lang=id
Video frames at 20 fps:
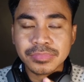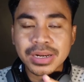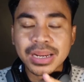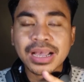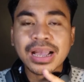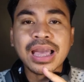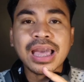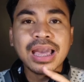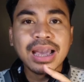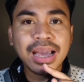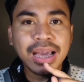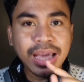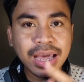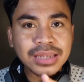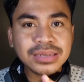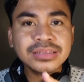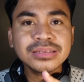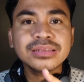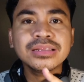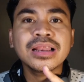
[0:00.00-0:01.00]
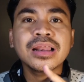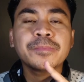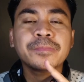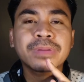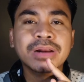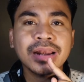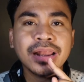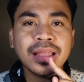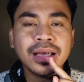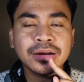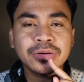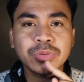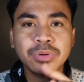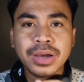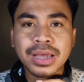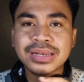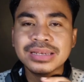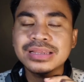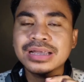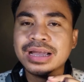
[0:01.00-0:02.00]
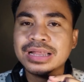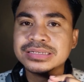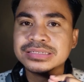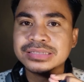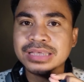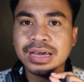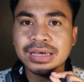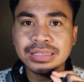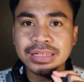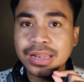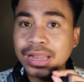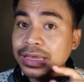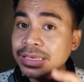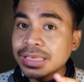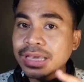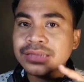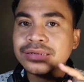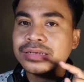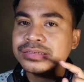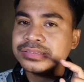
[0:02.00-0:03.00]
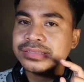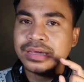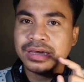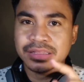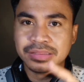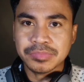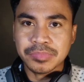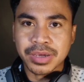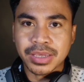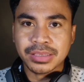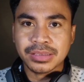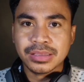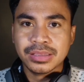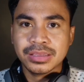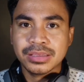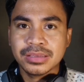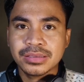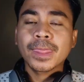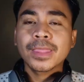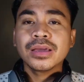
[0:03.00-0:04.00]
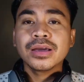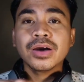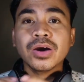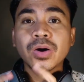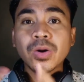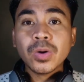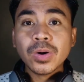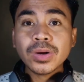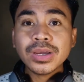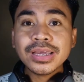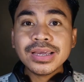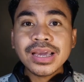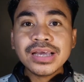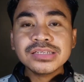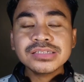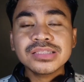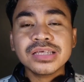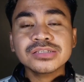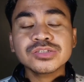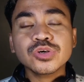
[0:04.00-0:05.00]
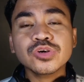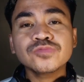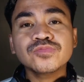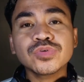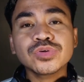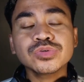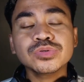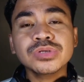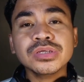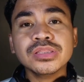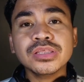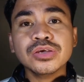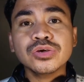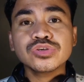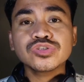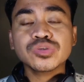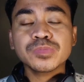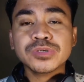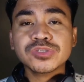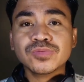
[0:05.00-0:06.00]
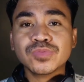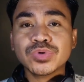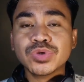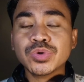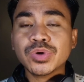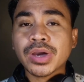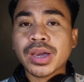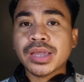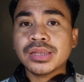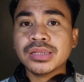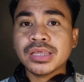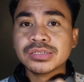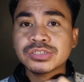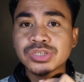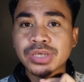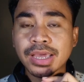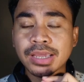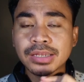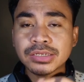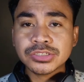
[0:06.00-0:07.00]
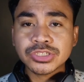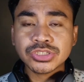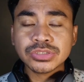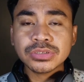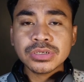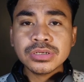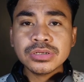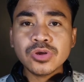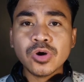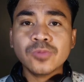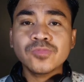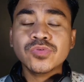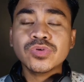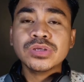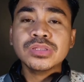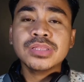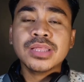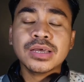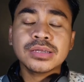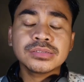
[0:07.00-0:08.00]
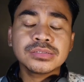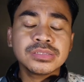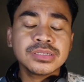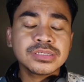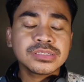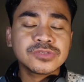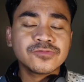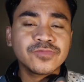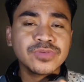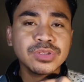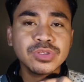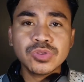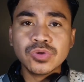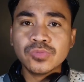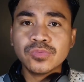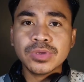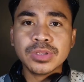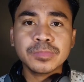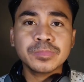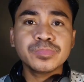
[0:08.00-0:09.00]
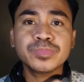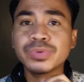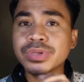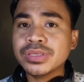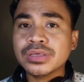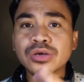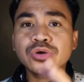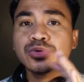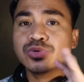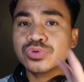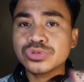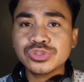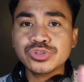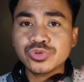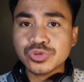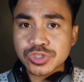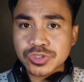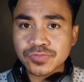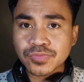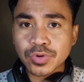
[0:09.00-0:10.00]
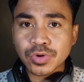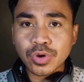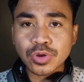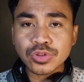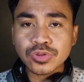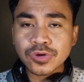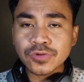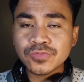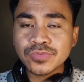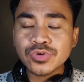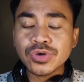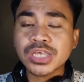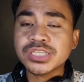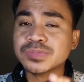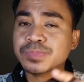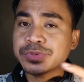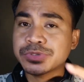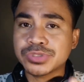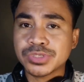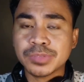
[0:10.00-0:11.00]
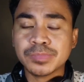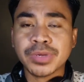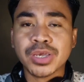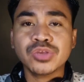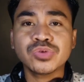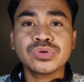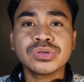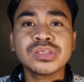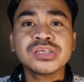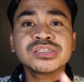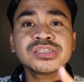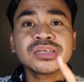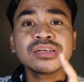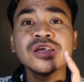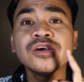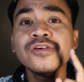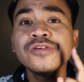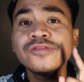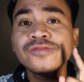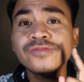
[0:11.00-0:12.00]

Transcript: Mereka akan diperlakukan dengan sangat layak dan sangat baik. Okay guys, that's all for today. Thank you so much for your kind attention. Hopefully that this video will bring a good news for all of you, especially my Indonesian